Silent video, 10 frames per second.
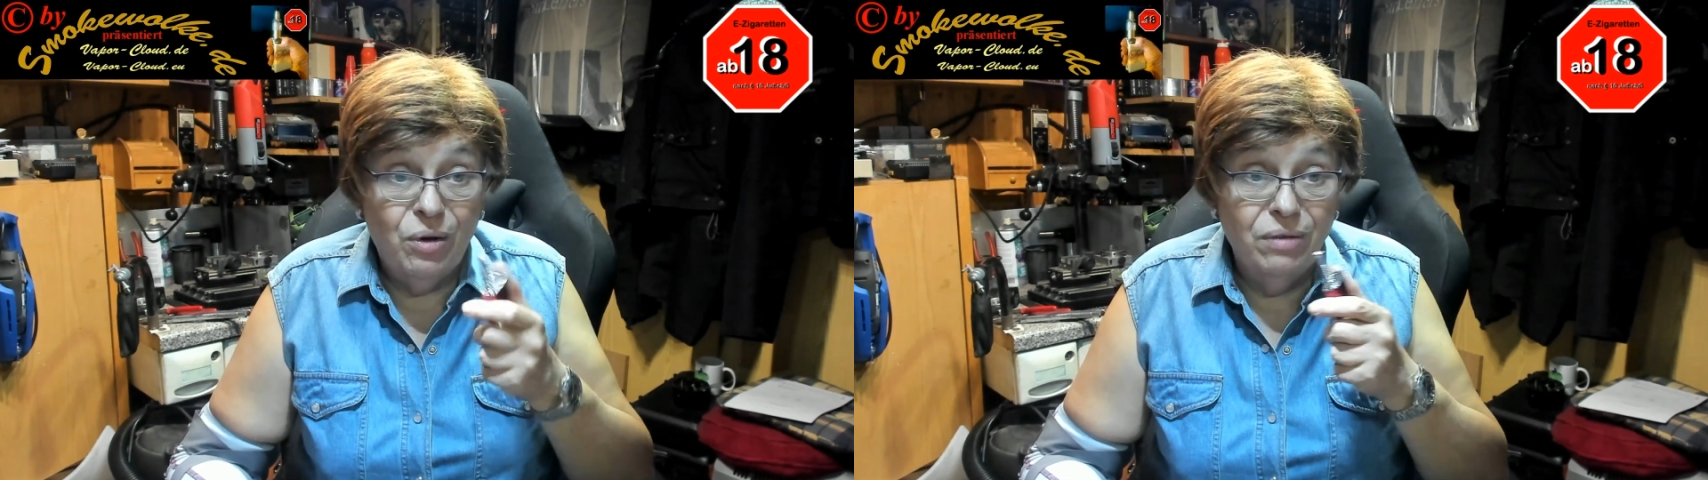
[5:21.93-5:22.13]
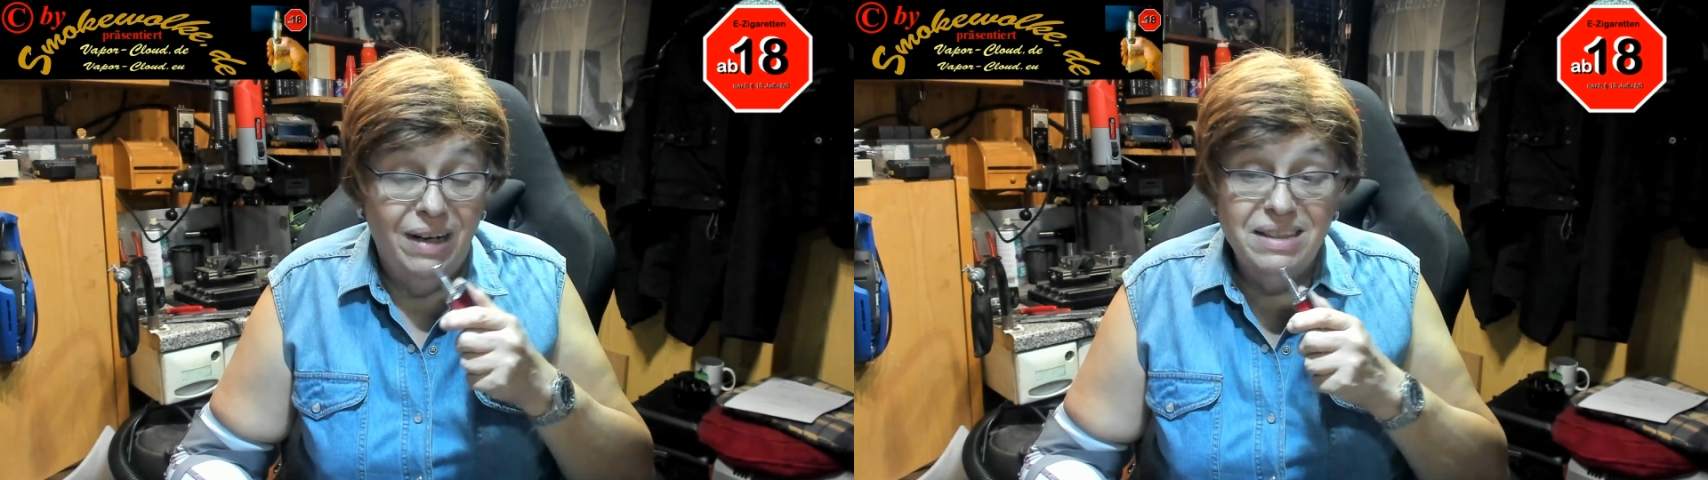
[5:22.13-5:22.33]

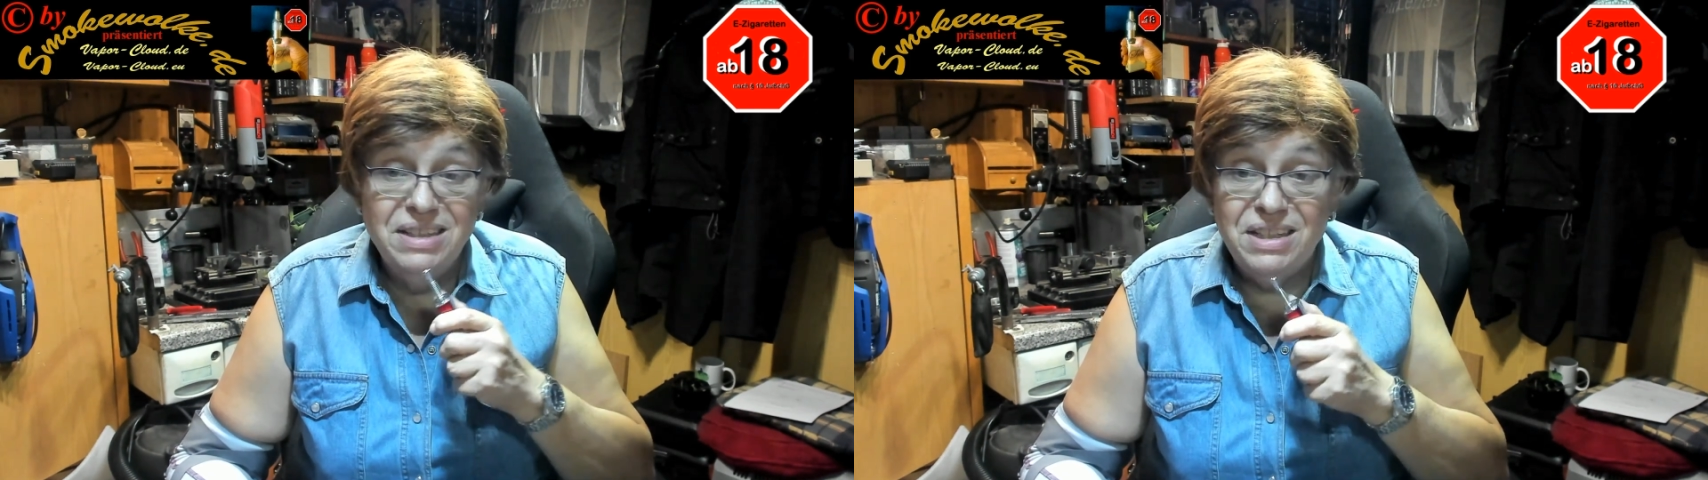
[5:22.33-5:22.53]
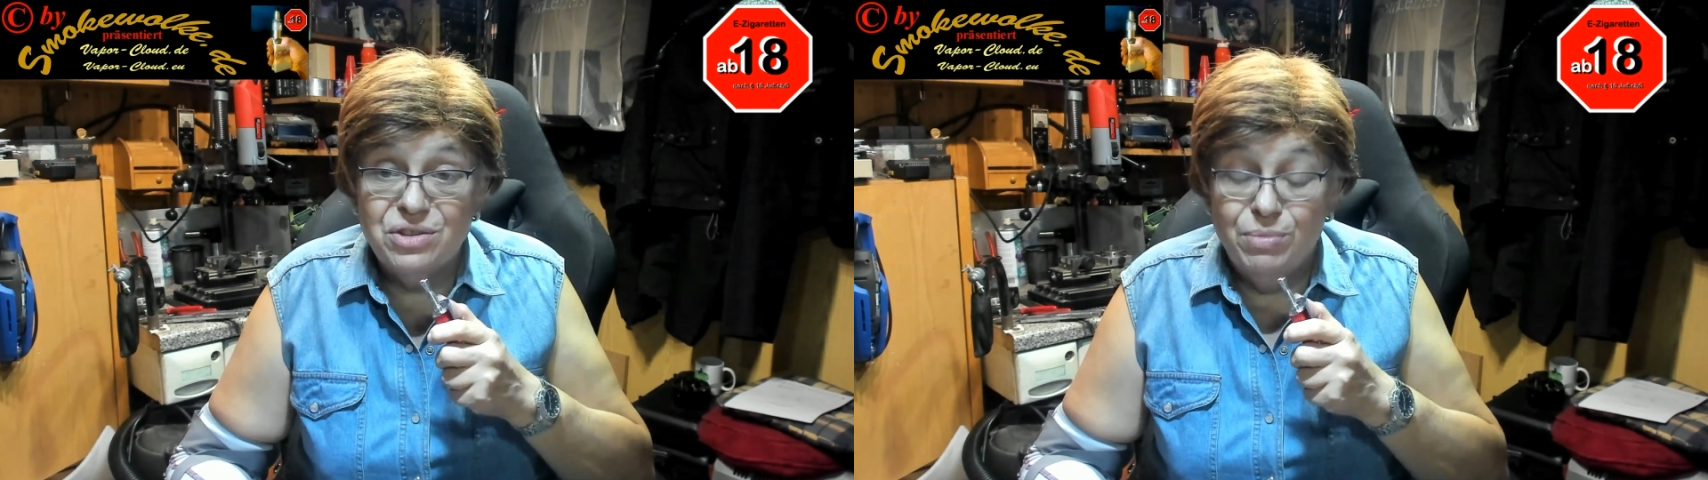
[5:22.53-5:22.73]
kommen wir an
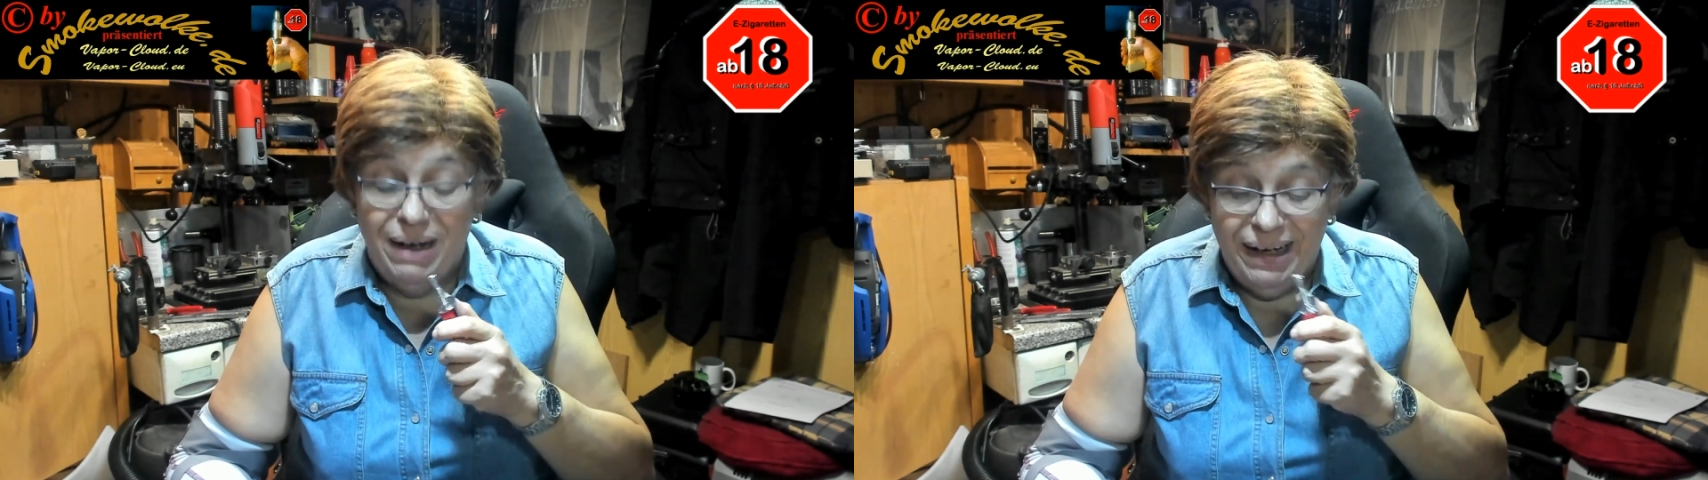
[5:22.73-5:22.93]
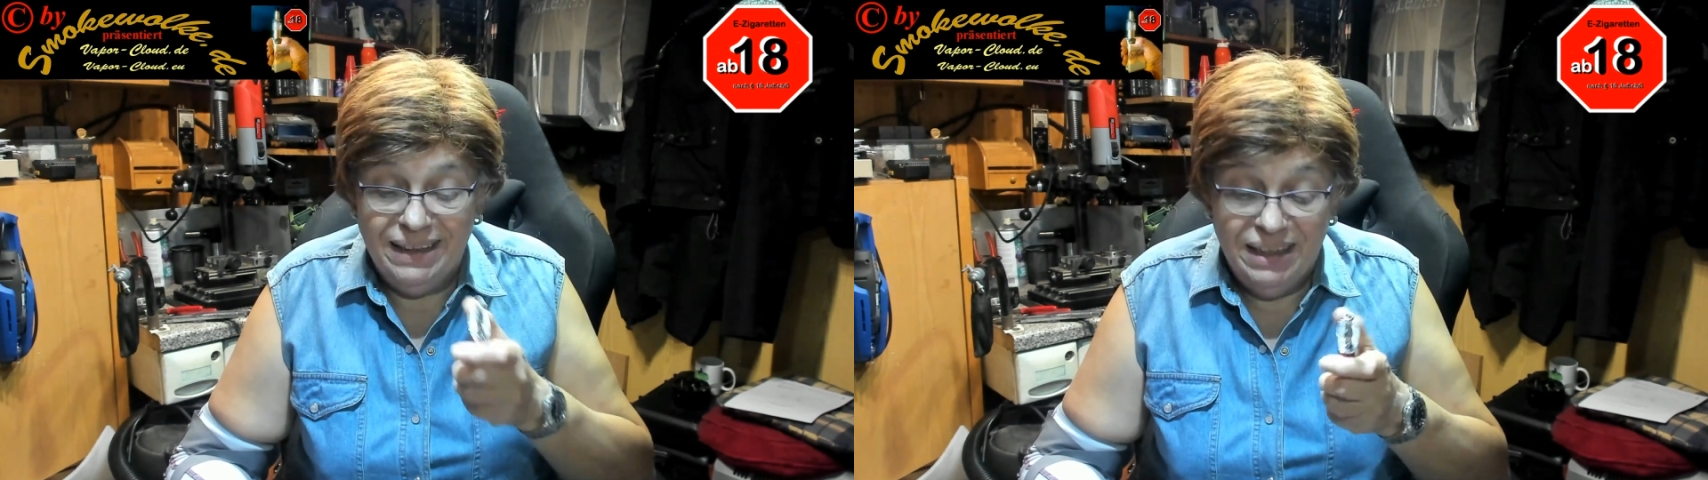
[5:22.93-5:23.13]
sich zum
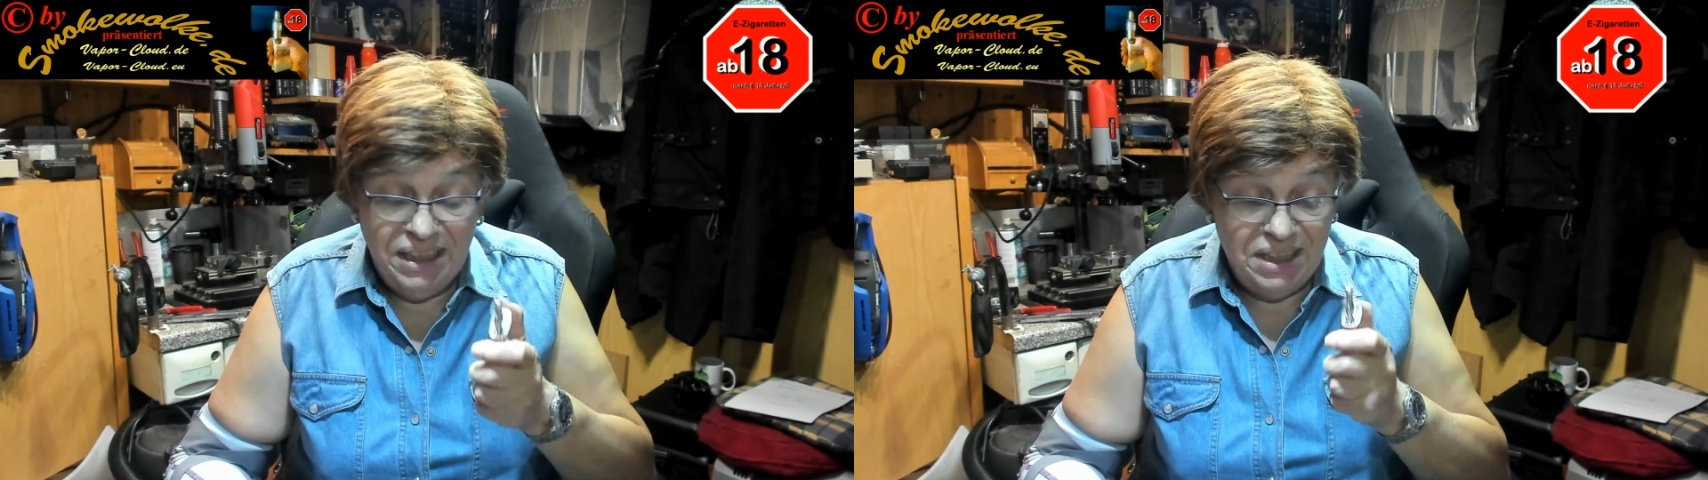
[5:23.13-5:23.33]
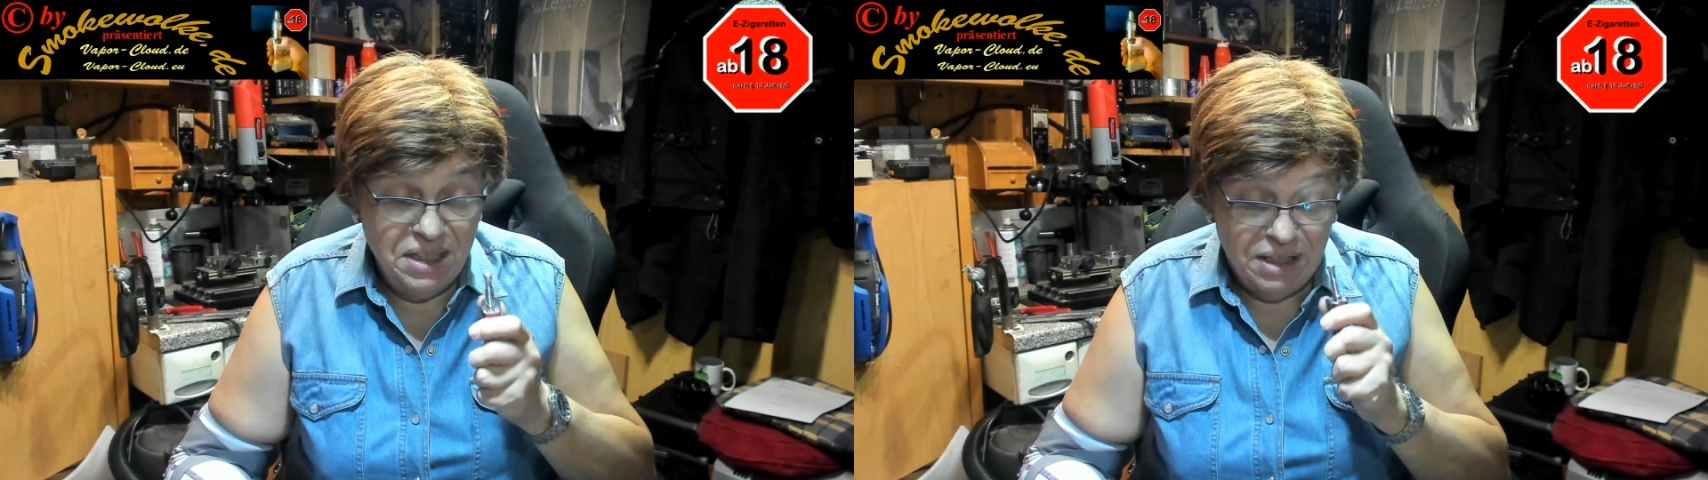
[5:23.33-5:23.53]

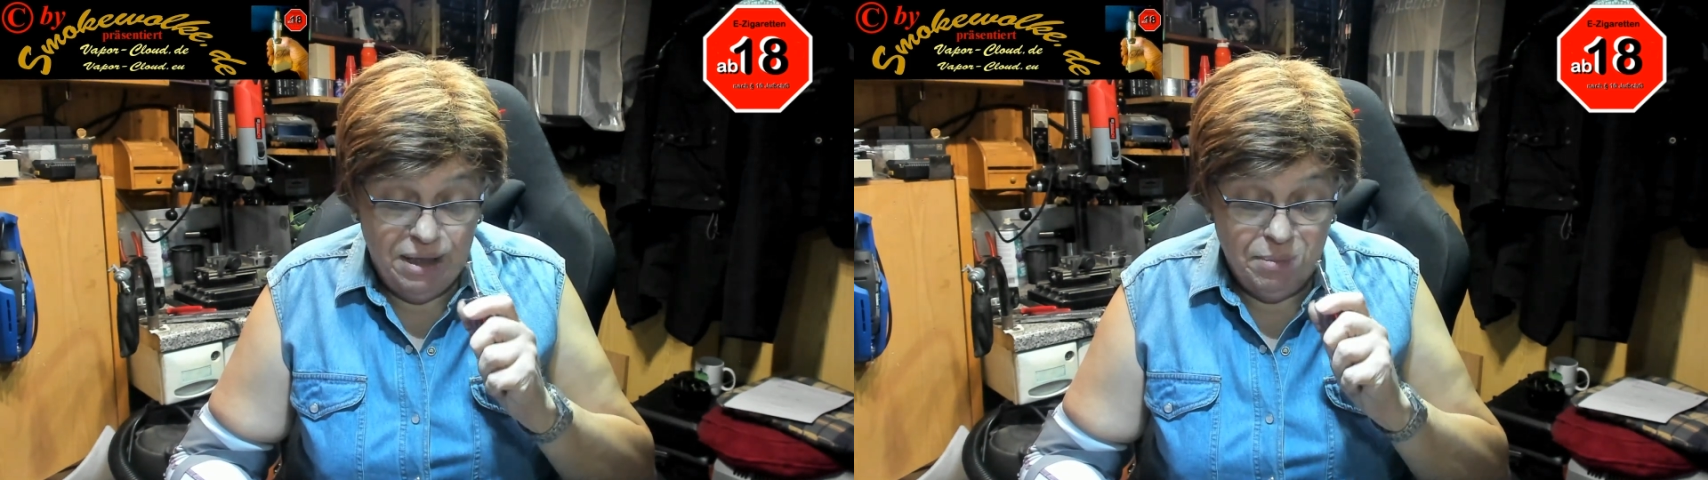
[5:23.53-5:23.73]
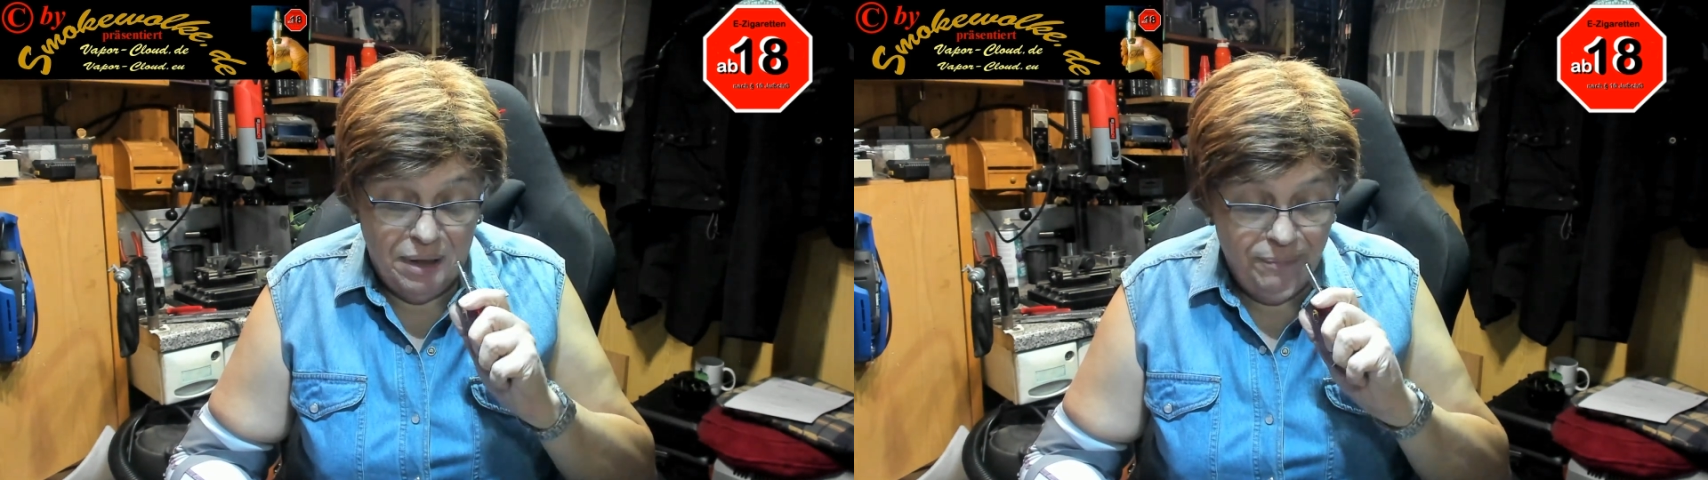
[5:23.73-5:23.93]
eigentlichen
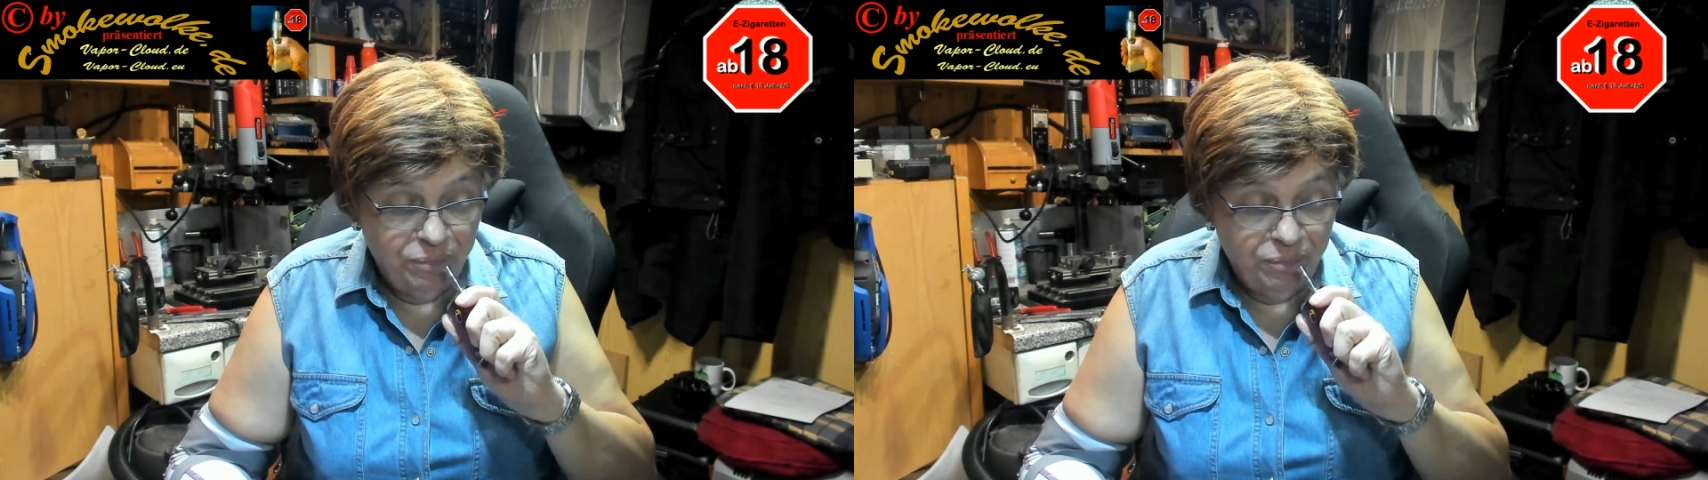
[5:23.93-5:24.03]
Thema.